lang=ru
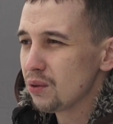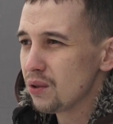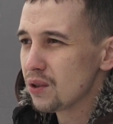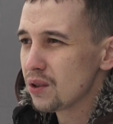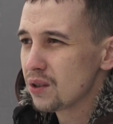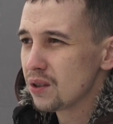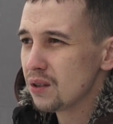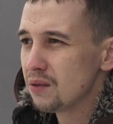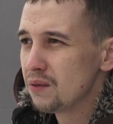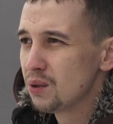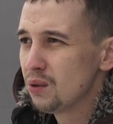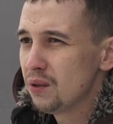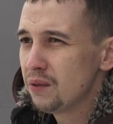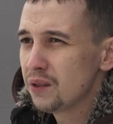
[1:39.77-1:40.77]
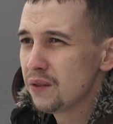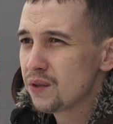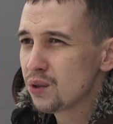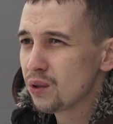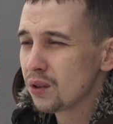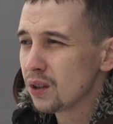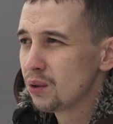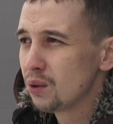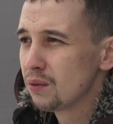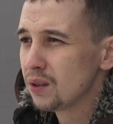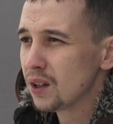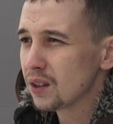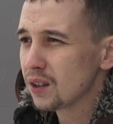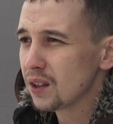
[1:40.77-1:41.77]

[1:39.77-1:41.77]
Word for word: то есть невиновный, все на доводах,